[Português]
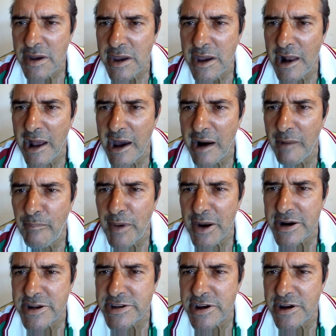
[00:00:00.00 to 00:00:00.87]
Ele era
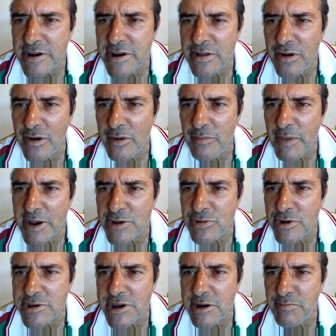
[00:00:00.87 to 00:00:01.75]
perseguidor,
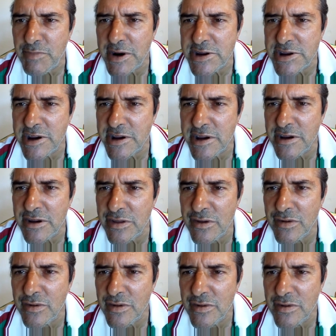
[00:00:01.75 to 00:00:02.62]
passou a ser
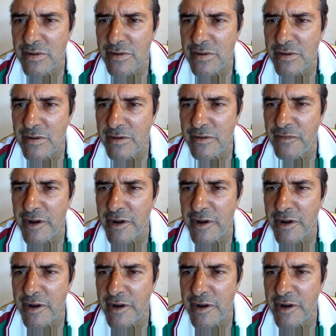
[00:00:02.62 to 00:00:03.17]
perseguido. No